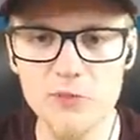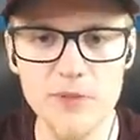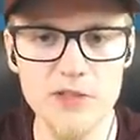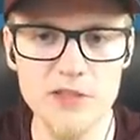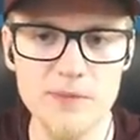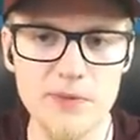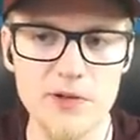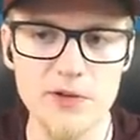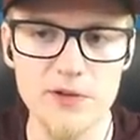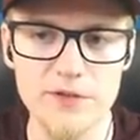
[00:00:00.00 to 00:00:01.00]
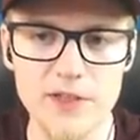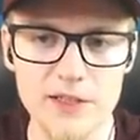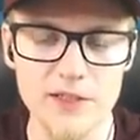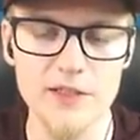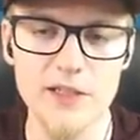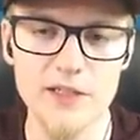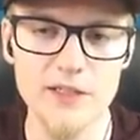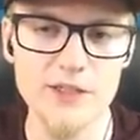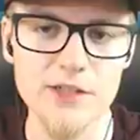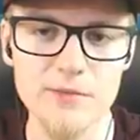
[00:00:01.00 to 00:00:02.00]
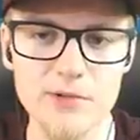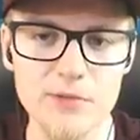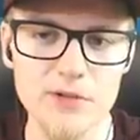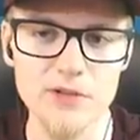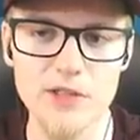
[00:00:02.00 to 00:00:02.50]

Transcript: to tu będzie sporo wtedy, nie? Jeżeli byśmy to